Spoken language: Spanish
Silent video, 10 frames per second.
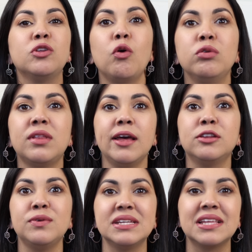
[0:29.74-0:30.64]
todos ustedes
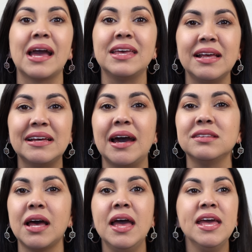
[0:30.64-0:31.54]
estuviesen aquí en
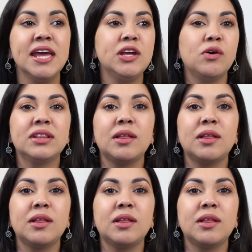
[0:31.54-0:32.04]
casa y nos